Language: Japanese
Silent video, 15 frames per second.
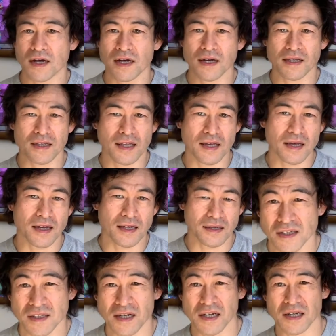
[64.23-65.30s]
えて
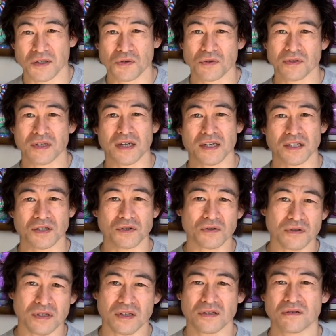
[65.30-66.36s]
なんかどうにかしようっ
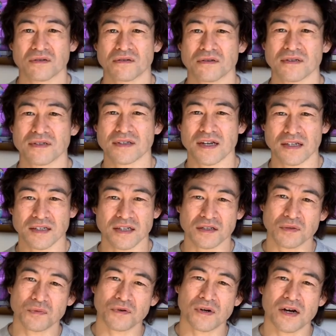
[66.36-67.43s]
ていう対策
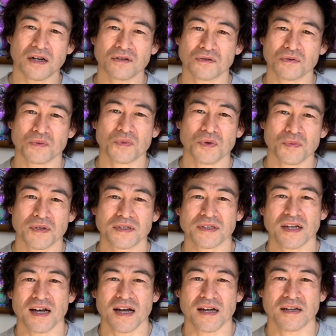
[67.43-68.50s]
もあると思います
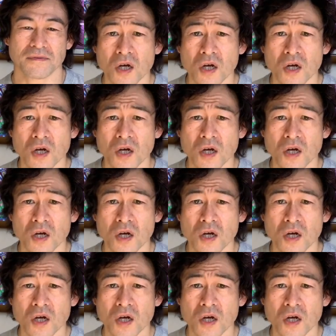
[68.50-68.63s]
が